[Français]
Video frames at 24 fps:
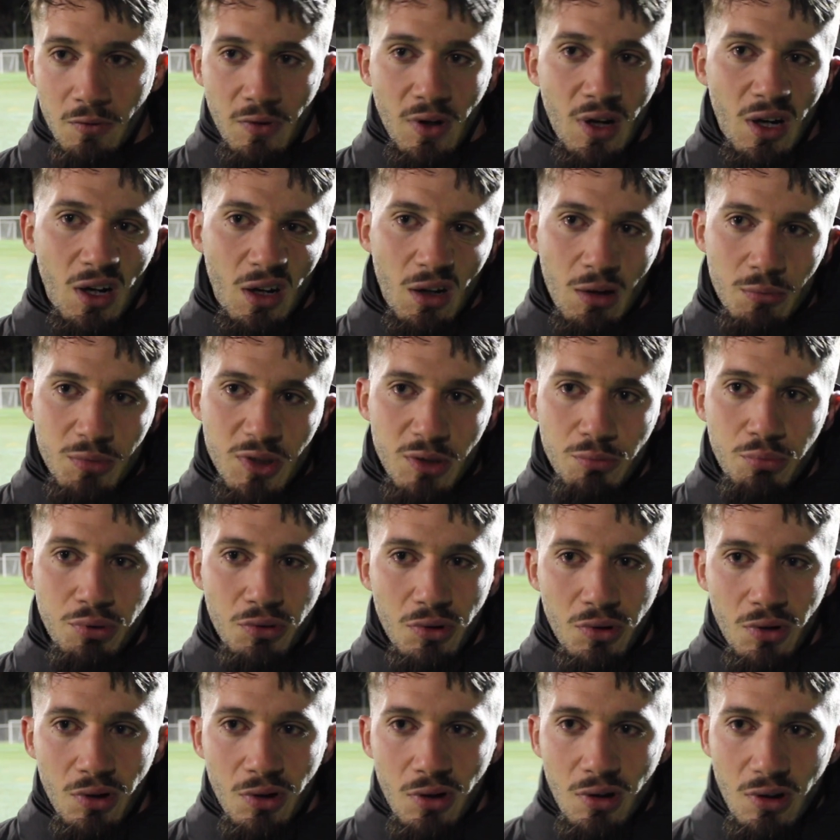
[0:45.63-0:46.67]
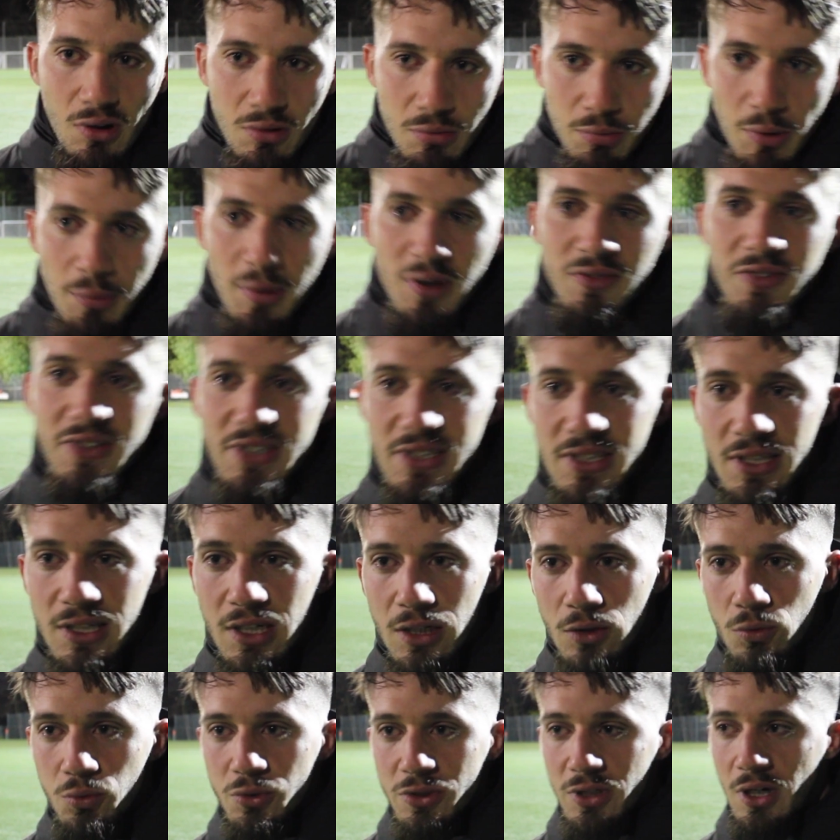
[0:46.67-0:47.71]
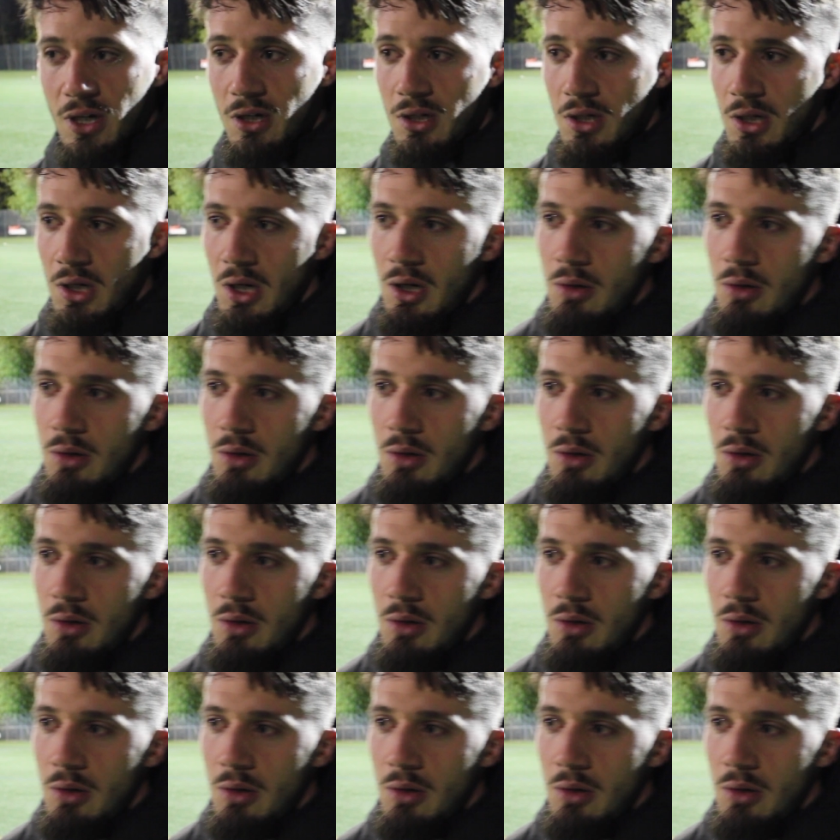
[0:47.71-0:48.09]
un petit peu, un peu physique et tout ça,